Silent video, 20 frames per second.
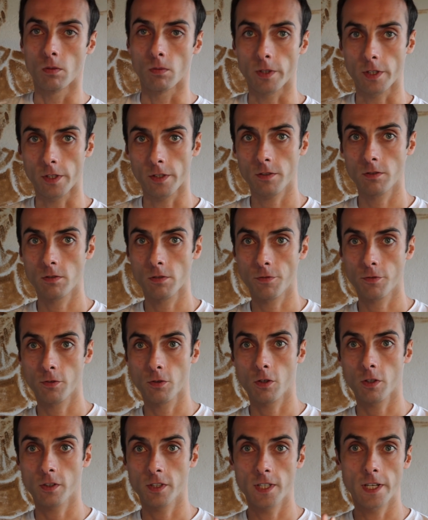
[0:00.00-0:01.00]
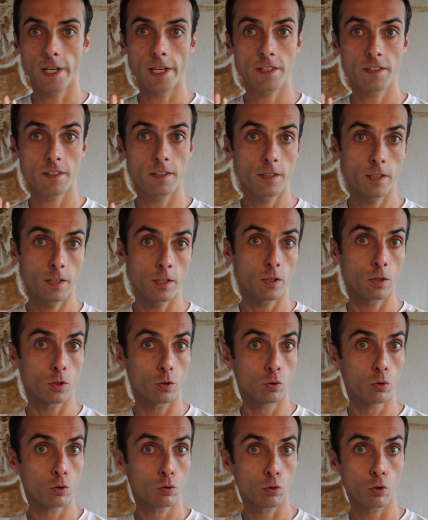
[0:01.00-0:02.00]
Oui, sauf que quand il a essayé
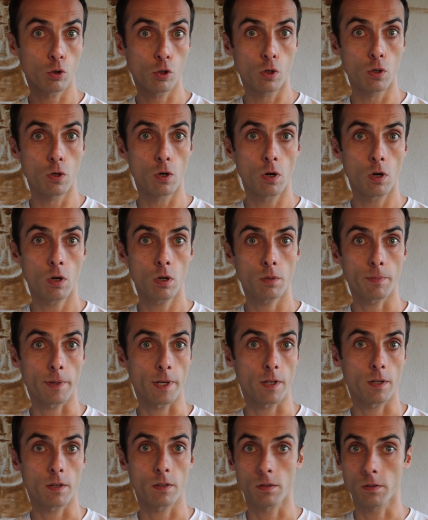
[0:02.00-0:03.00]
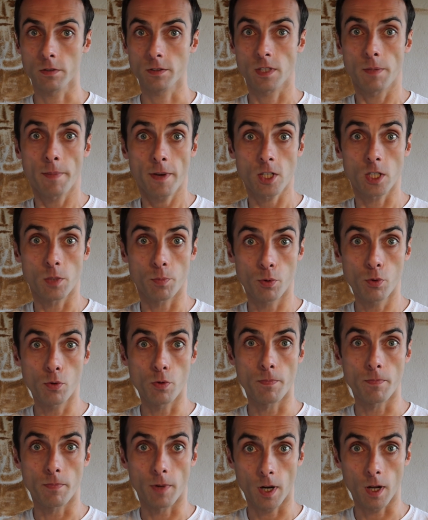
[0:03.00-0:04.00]
d'autres colorants, eh ben, ça marchait
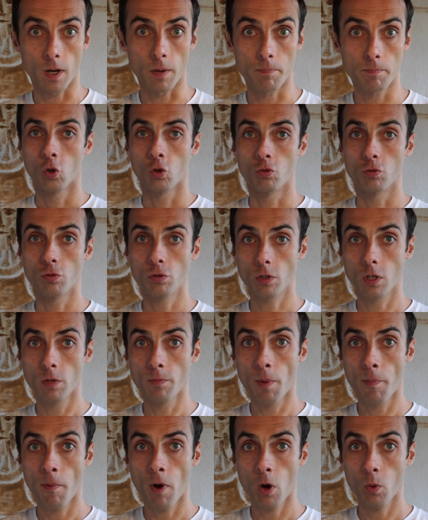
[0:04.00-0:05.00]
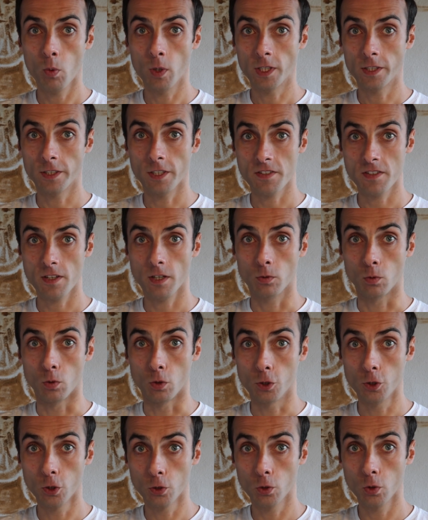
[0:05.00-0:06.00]
plus, voilà. Jusqu'au moment où il testa de
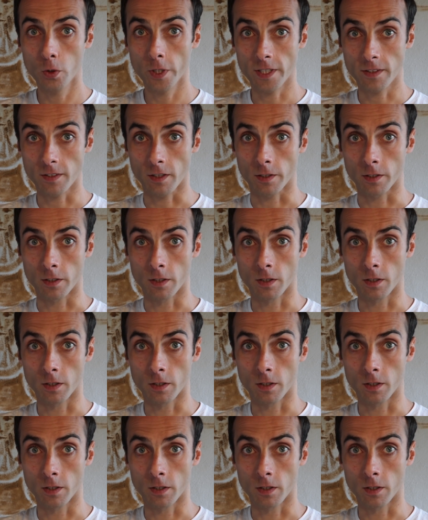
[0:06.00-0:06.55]
l'iodoéthane.